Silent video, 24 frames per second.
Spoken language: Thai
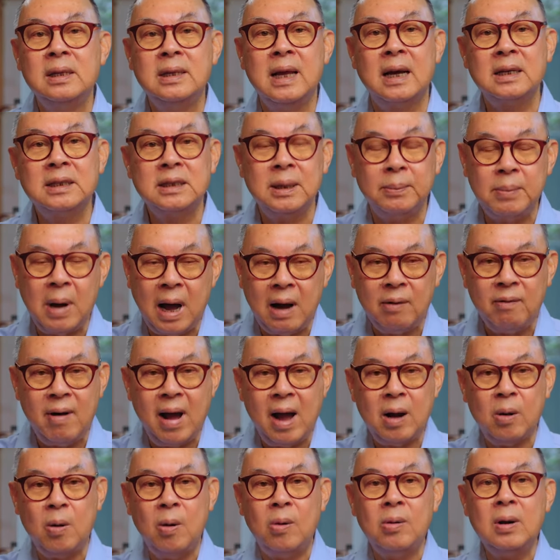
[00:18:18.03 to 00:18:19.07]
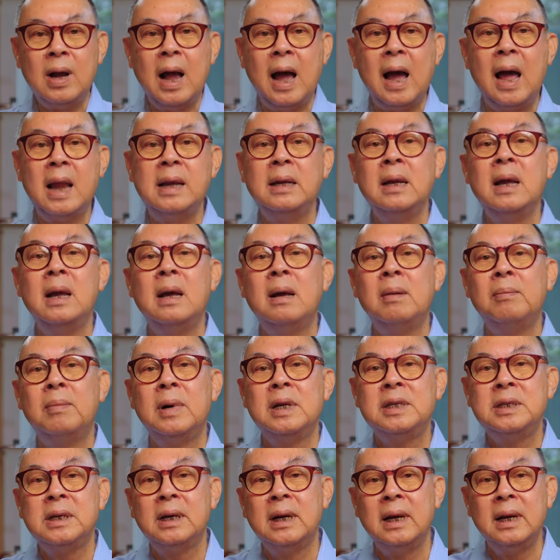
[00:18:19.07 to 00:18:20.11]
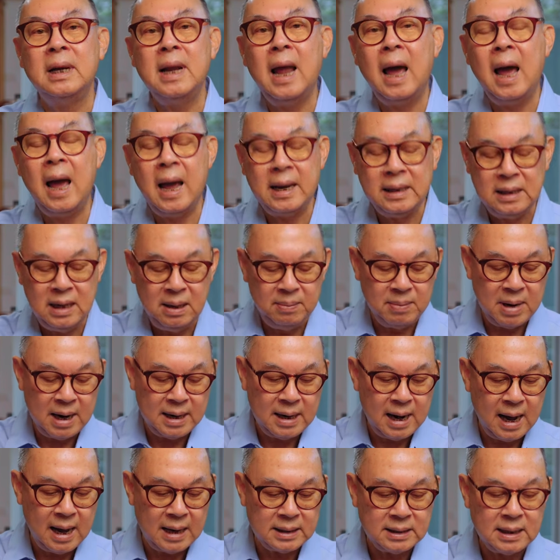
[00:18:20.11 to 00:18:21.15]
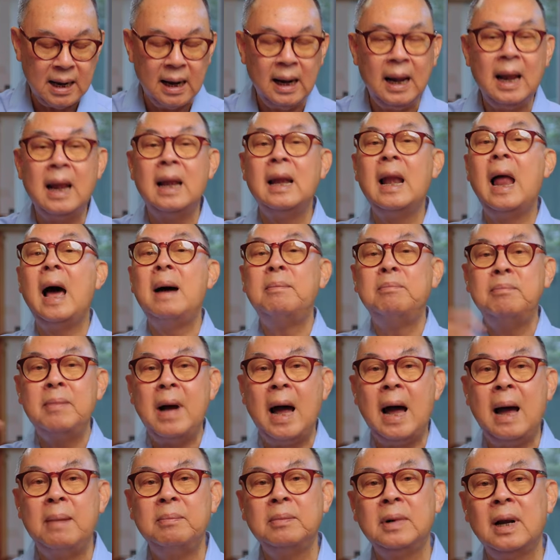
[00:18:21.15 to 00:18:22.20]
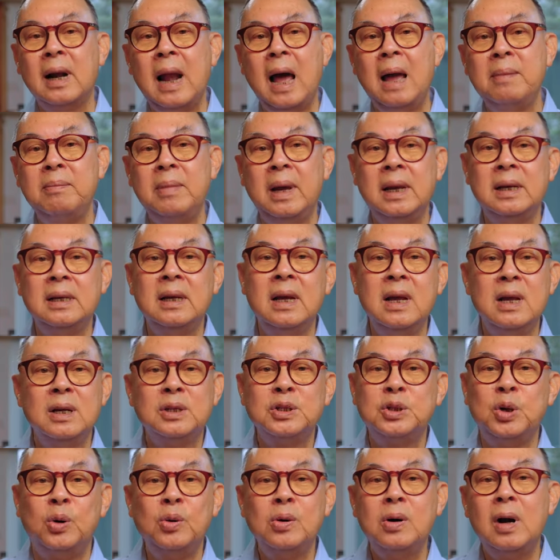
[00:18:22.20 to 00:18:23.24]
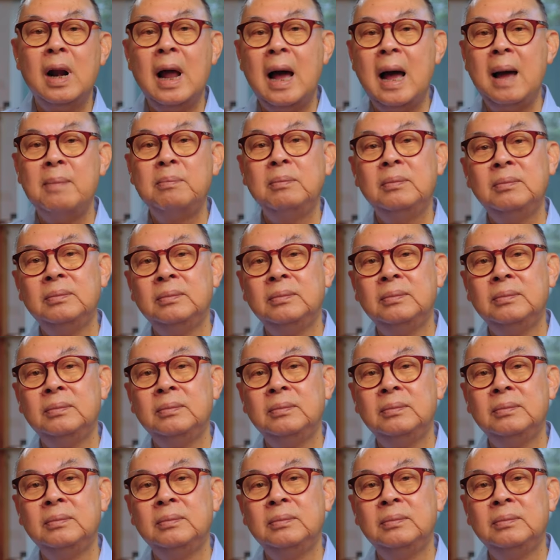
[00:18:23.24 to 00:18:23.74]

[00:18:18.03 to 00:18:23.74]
จากสภาวะของการเผชิญหน้าที่มันอาจจะลามปามกลายเป็นสงคราม